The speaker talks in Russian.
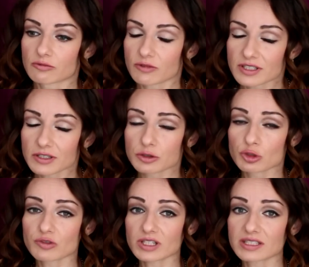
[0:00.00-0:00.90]
У вас есть
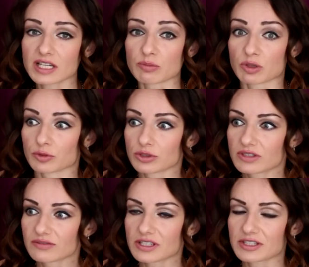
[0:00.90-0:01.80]
новая цель.
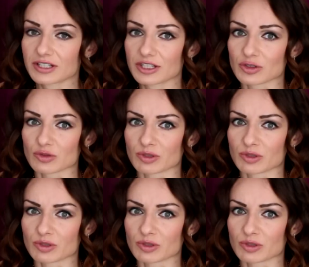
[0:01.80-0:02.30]
Пробудите в ней тигрицу,